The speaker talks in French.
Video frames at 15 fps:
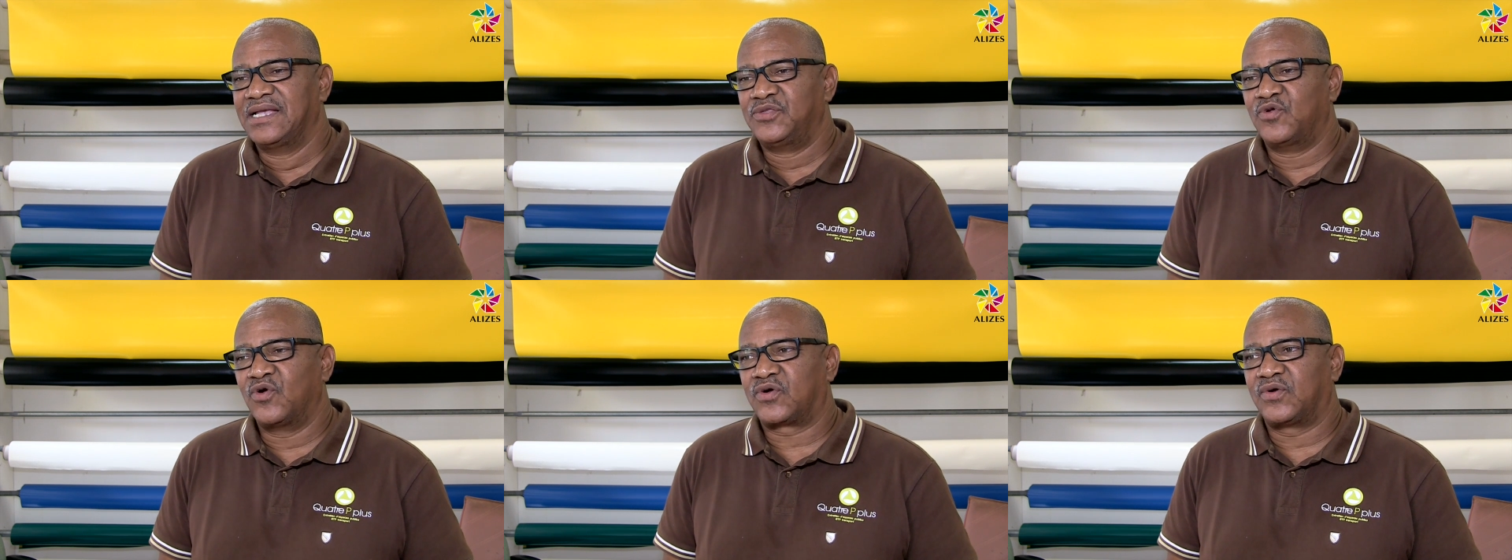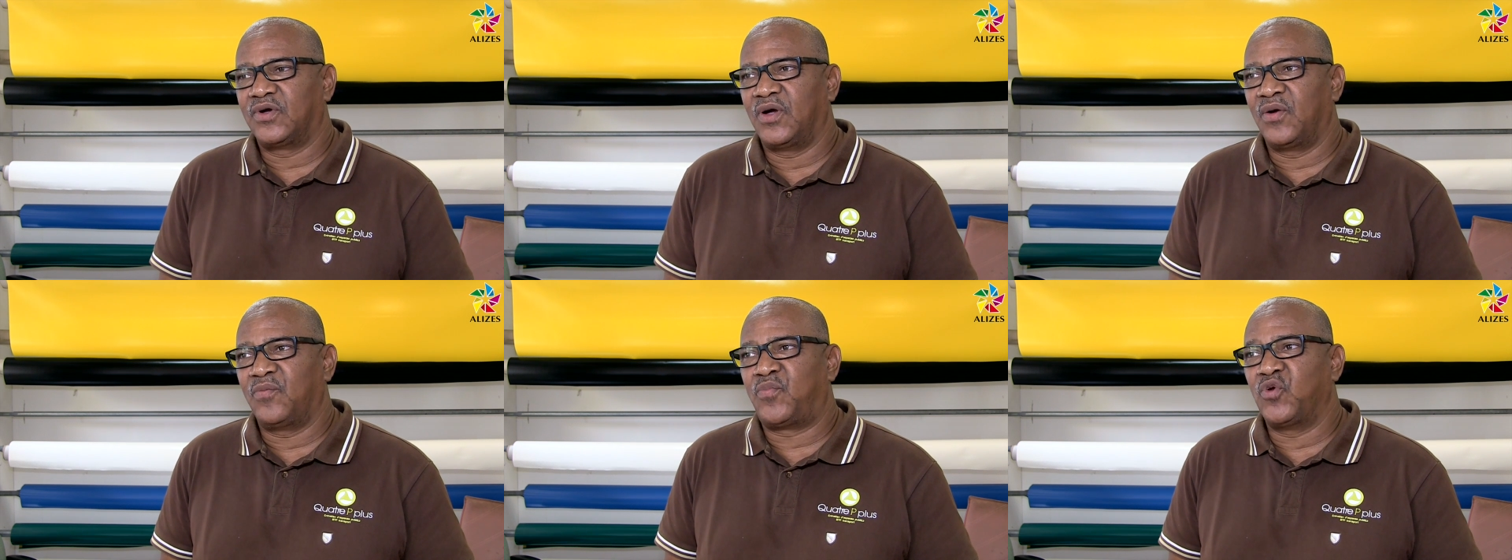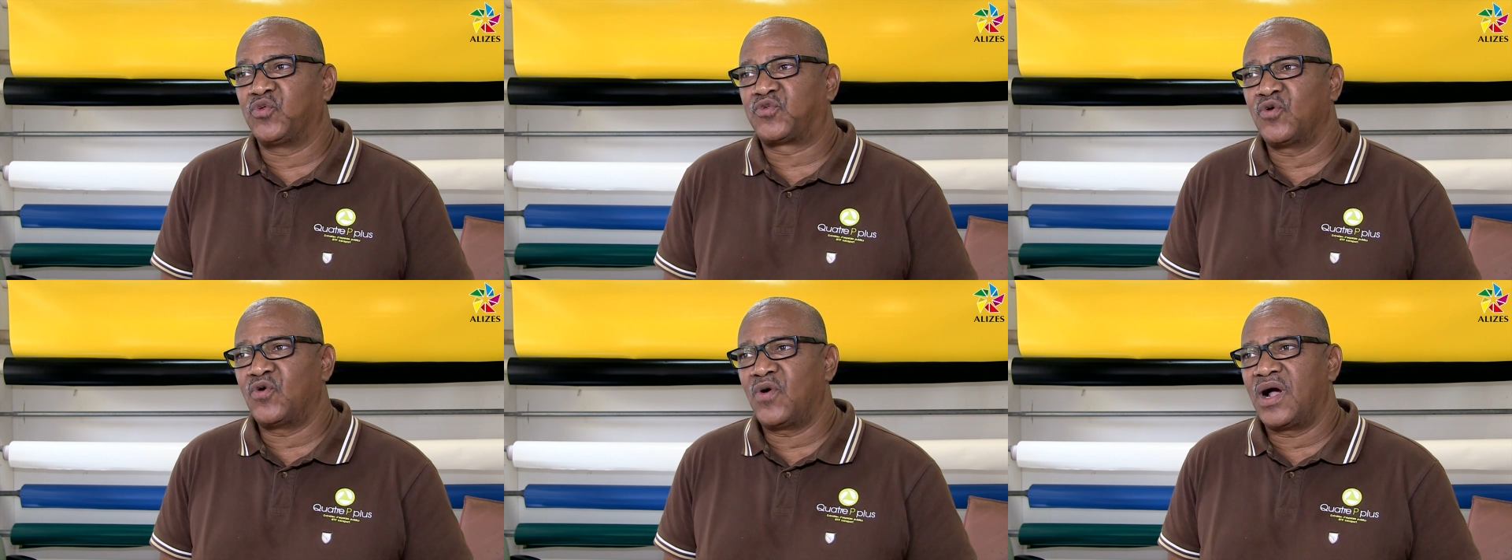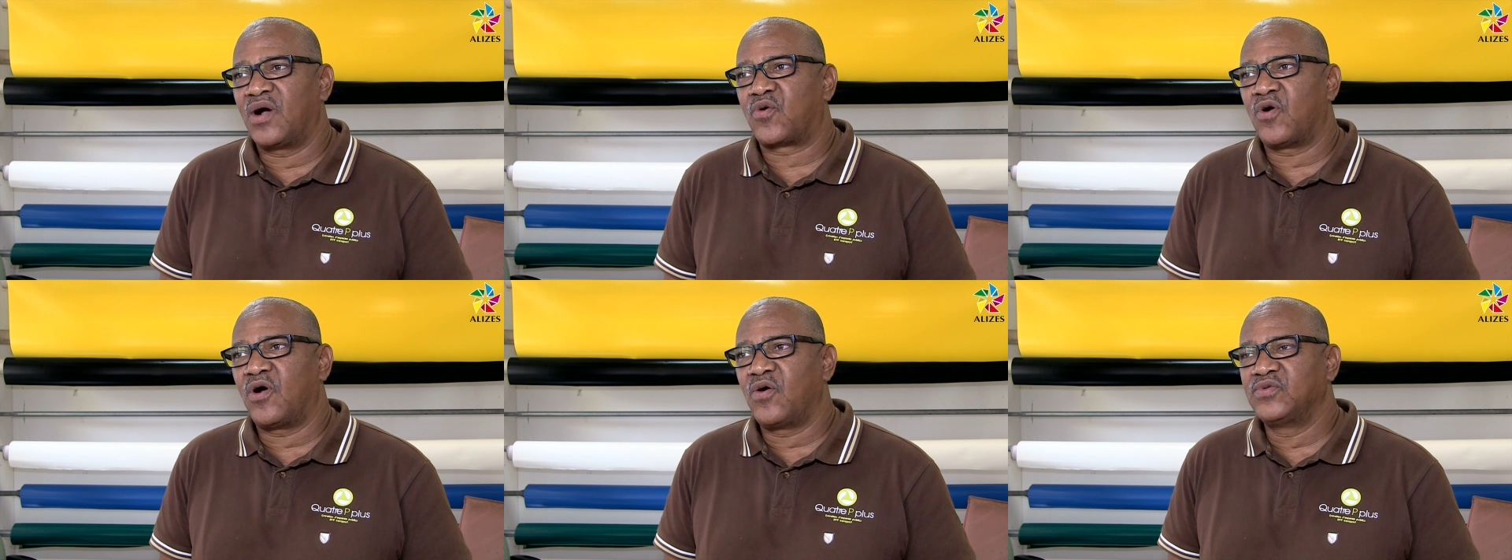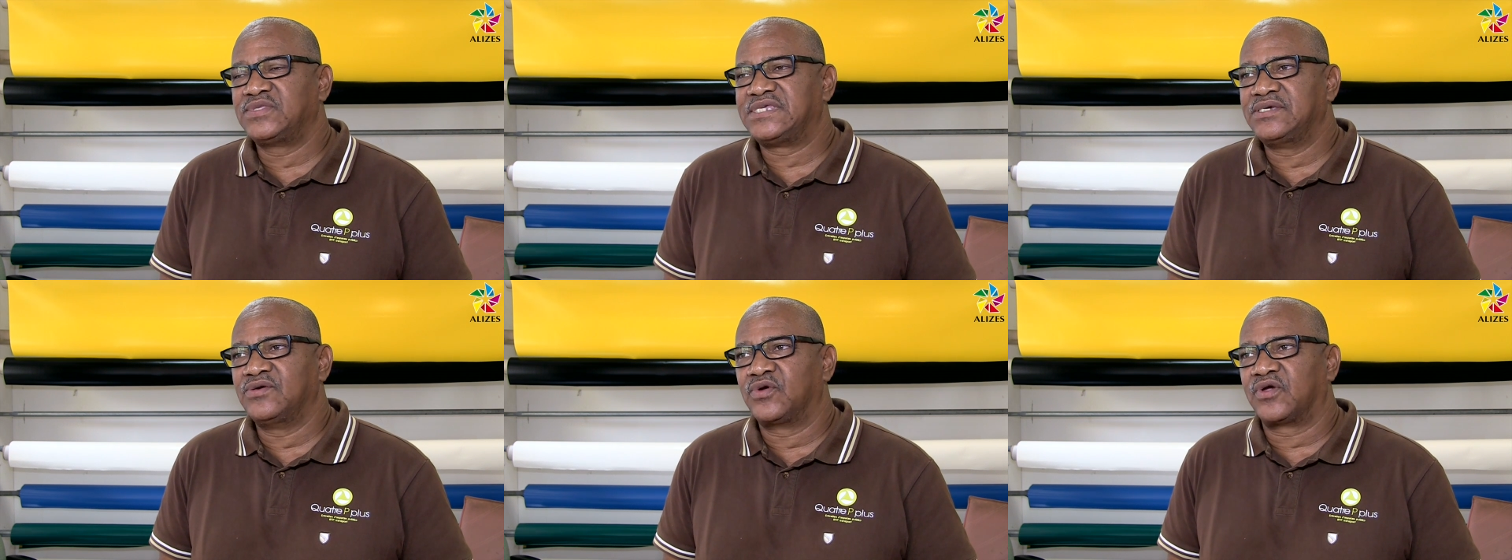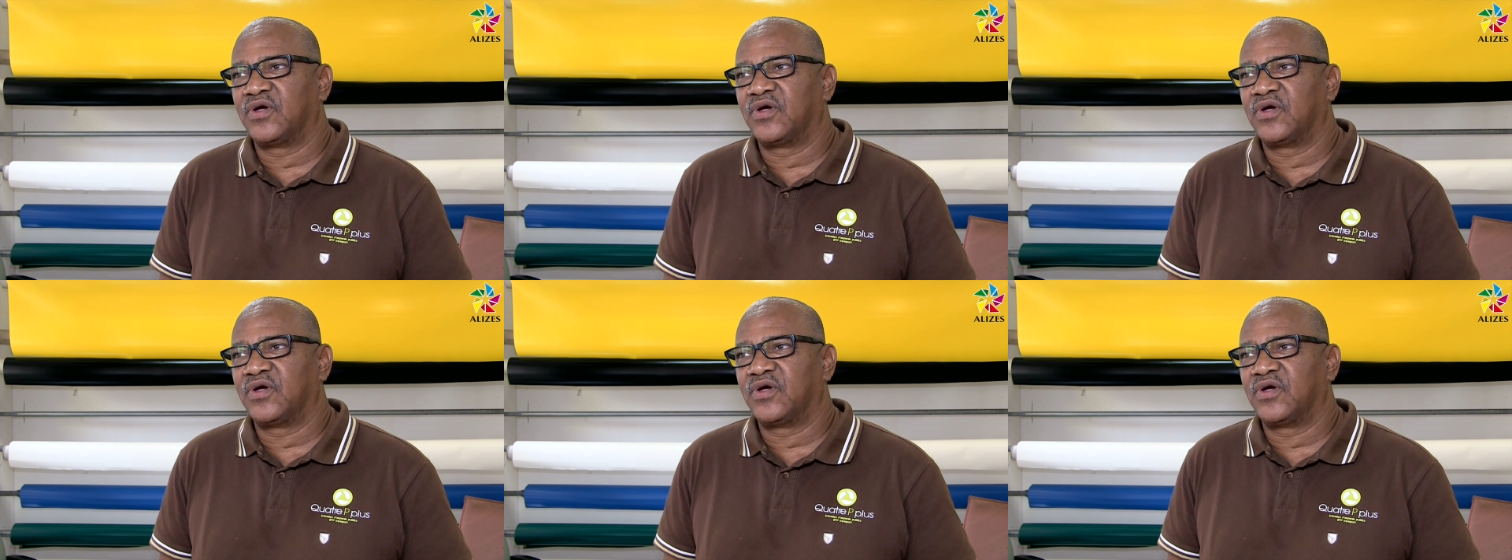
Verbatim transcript: Donc, peut-on encore dire